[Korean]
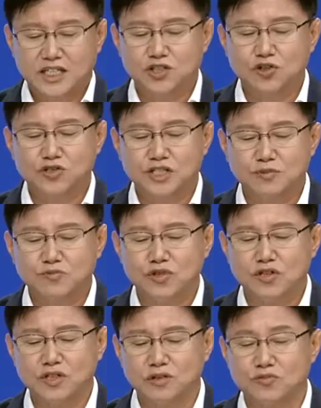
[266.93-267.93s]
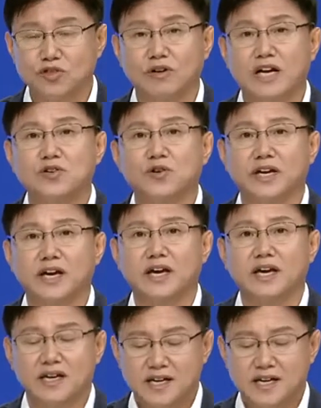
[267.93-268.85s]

기존 식물원 건물을 활용해